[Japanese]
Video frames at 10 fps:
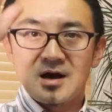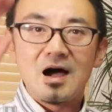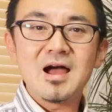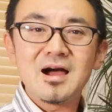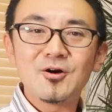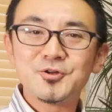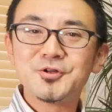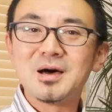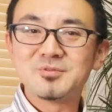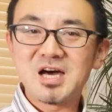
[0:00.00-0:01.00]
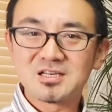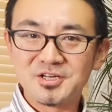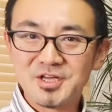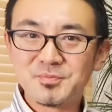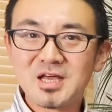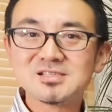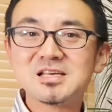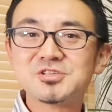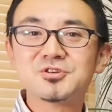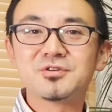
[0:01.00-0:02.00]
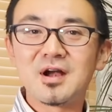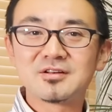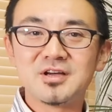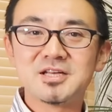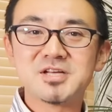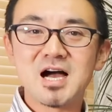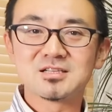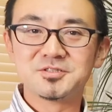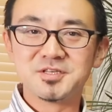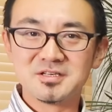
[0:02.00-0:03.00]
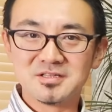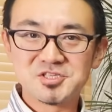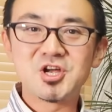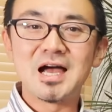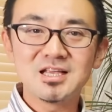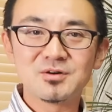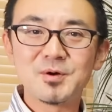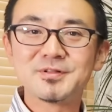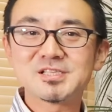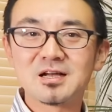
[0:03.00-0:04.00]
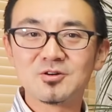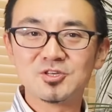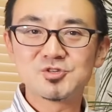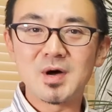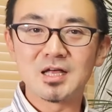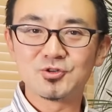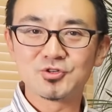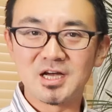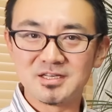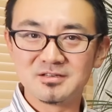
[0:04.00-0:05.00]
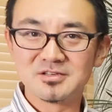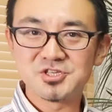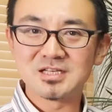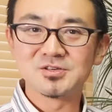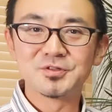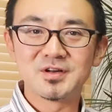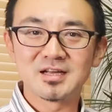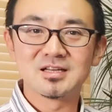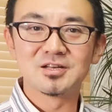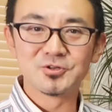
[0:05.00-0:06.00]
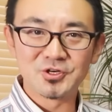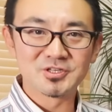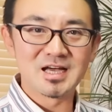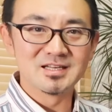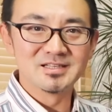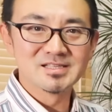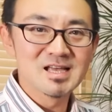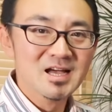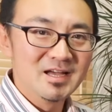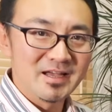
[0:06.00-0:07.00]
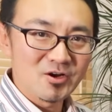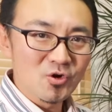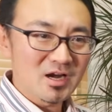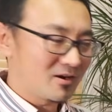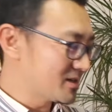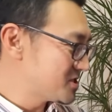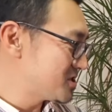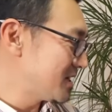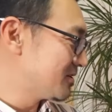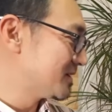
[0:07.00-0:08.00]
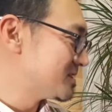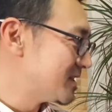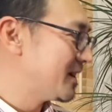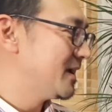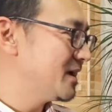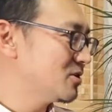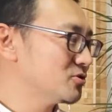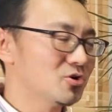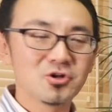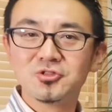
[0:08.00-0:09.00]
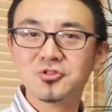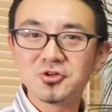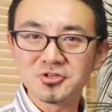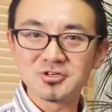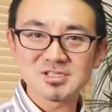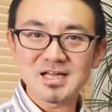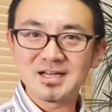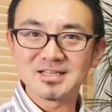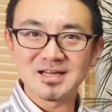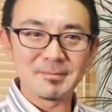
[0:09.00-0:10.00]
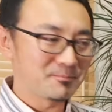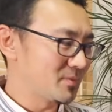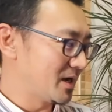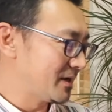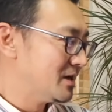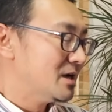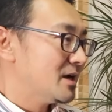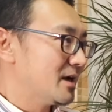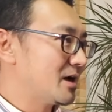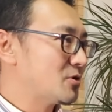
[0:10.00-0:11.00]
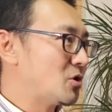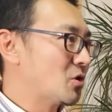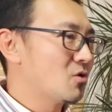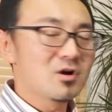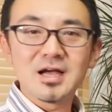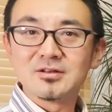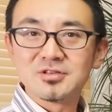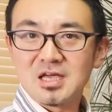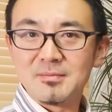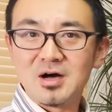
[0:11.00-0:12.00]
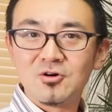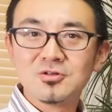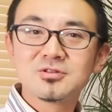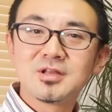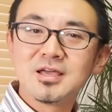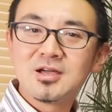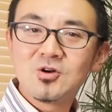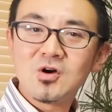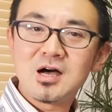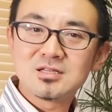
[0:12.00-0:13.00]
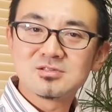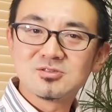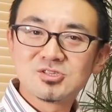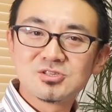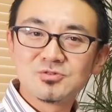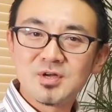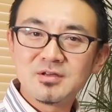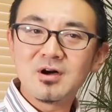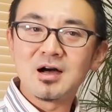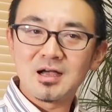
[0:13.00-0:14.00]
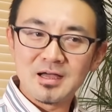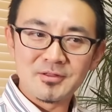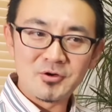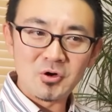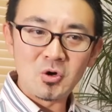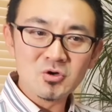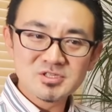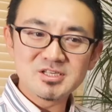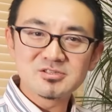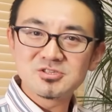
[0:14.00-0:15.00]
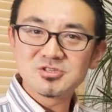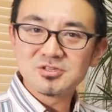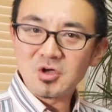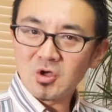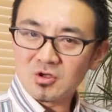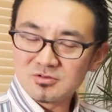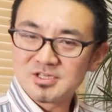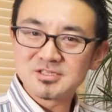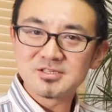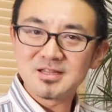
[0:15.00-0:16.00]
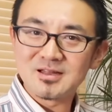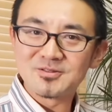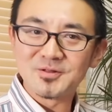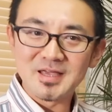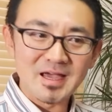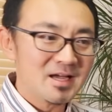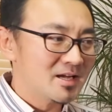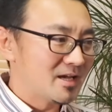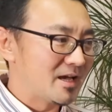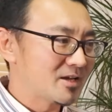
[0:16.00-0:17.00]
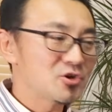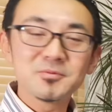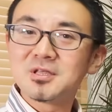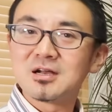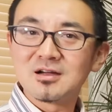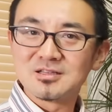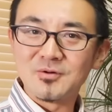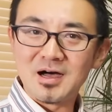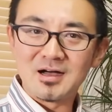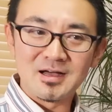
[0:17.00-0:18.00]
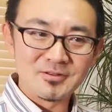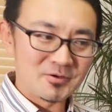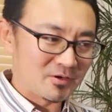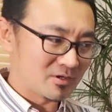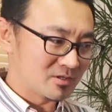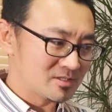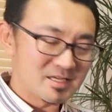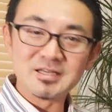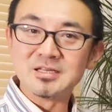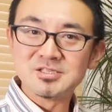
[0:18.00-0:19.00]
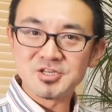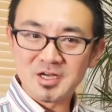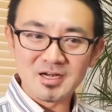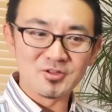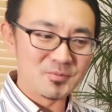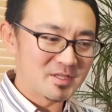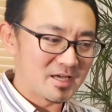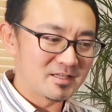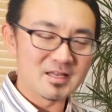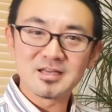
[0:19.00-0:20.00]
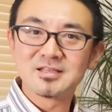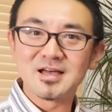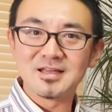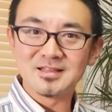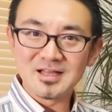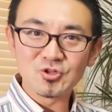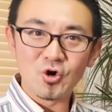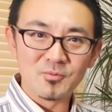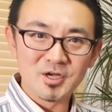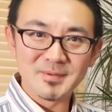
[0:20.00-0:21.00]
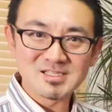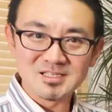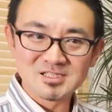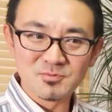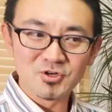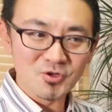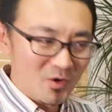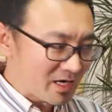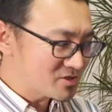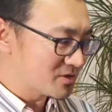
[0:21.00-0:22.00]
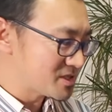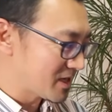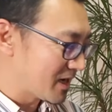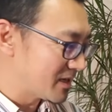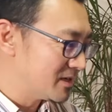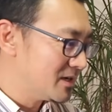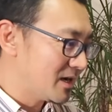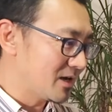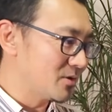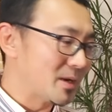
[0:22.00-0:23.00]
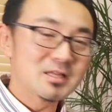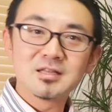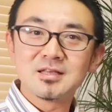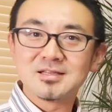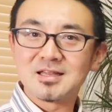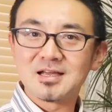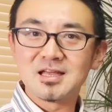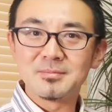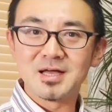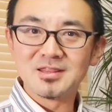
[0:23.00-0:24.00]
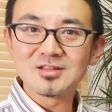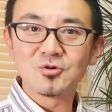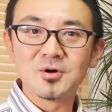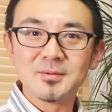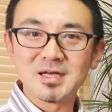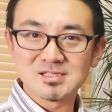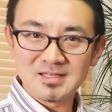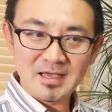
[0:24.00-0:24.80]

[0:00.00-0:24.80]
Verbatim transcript: Hi, how are you i I'm Dr. Lee, Pronunciation Director, Dr. Lee English. はい、どうも皆さん、こんにちは。Dr. Lee English 発音ディレクターの Dr. Lee です、えー、今回話したいのはですね、英語の喉の使い方。はい。あの、今回のテーマは本当に英語を発音する上では、あの、本質中の本質になるので、えー、興味のある方は、あの、ぜひしっかりと見ていただきたいなと思います。いつもの動画以上にしっかり、あの、学んでいただければなと思います。